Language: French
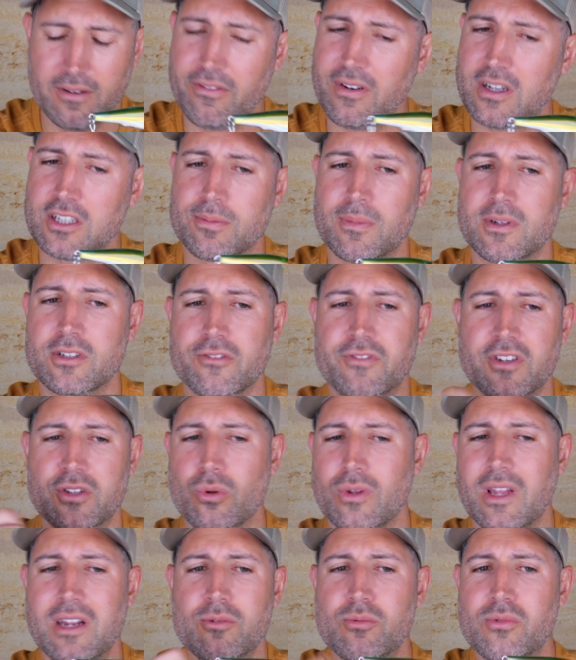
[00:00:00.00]
franchement, je fais
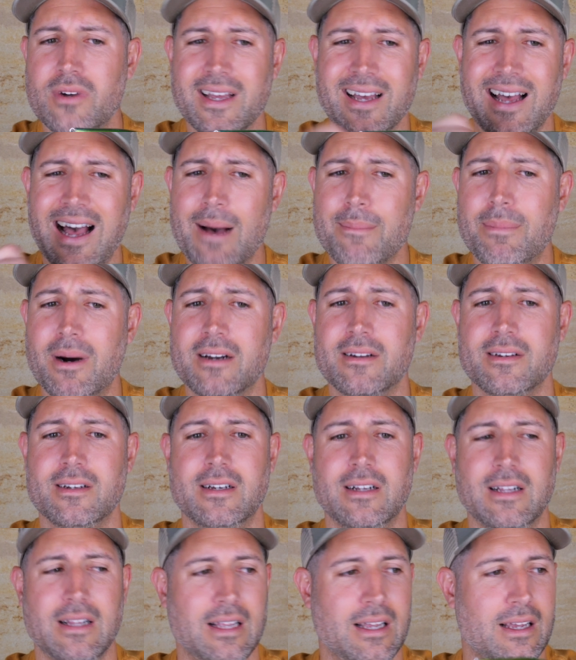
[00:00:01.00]
tourner le moulin à balles.
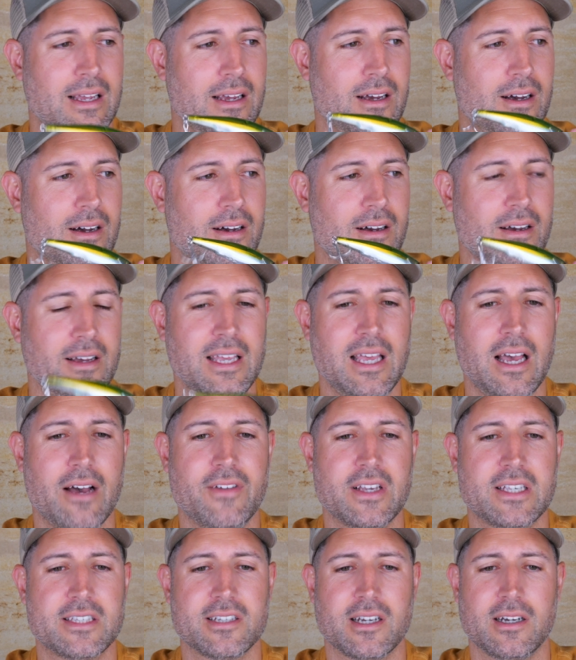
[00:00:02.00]
Euh, et
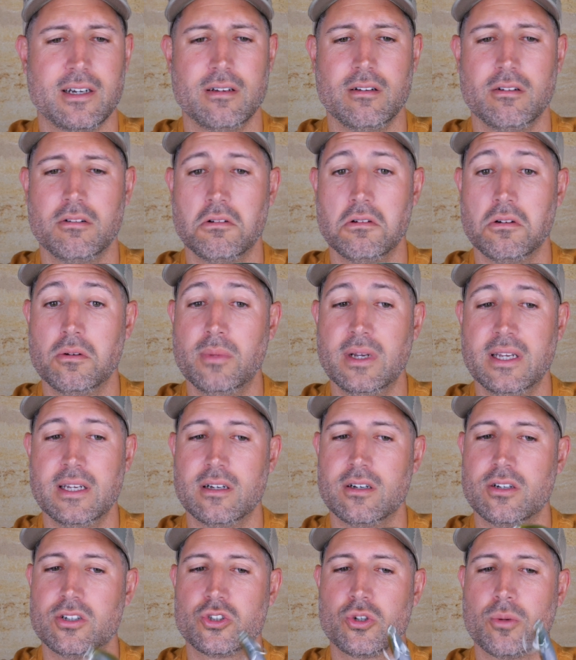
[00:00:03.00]
avec ça, euh, ben,
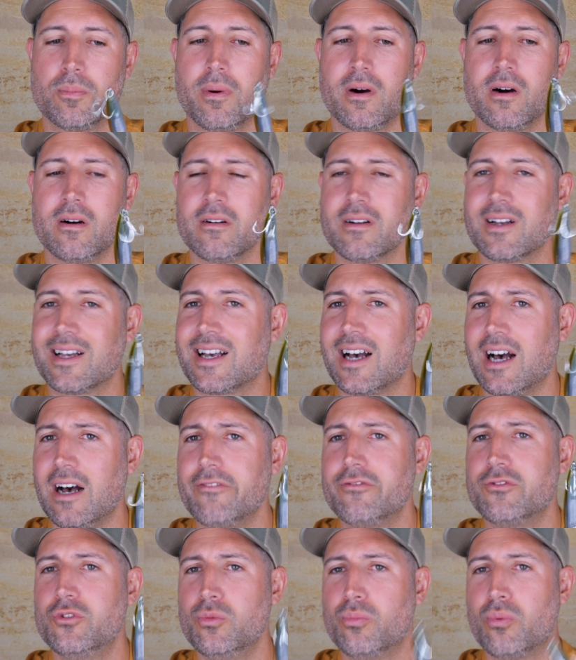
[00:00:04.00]
euh, je prends
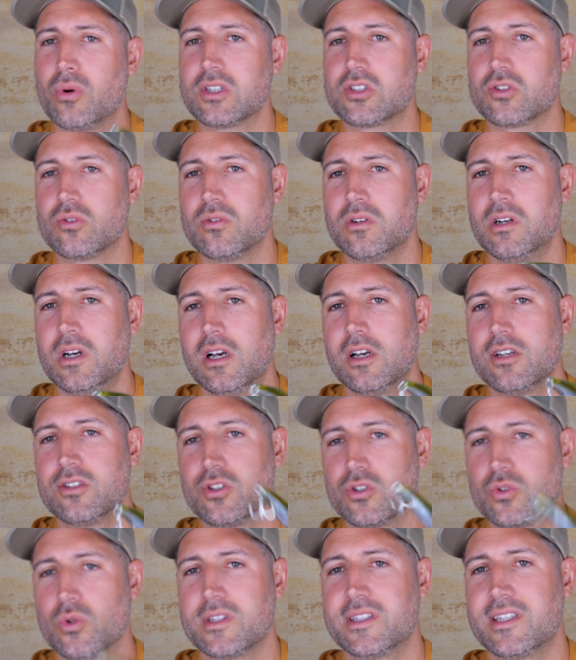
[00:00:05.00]
grave du poisson, que
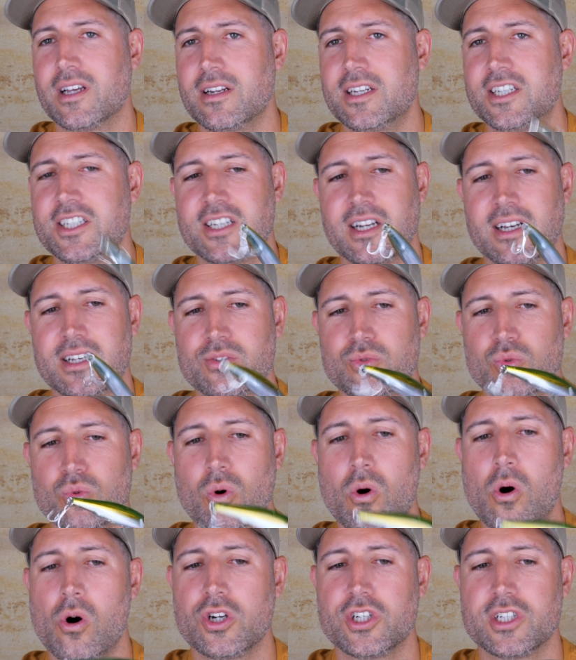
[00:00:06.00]
ce soit dans les chasses ou
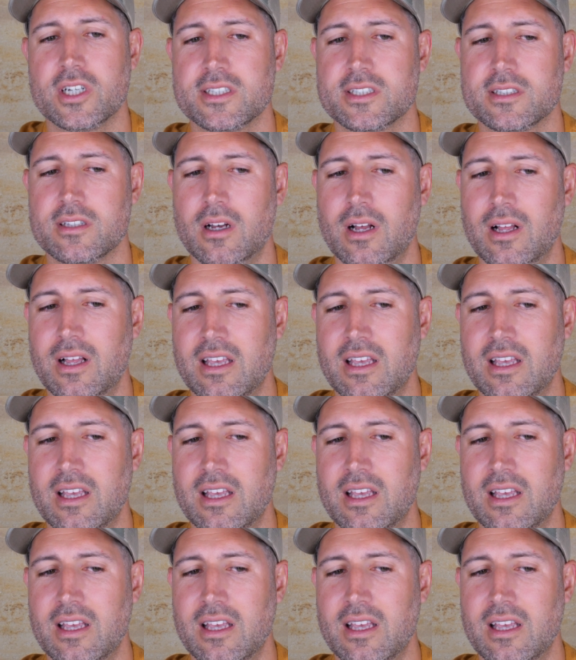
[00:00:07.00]
hors chasse.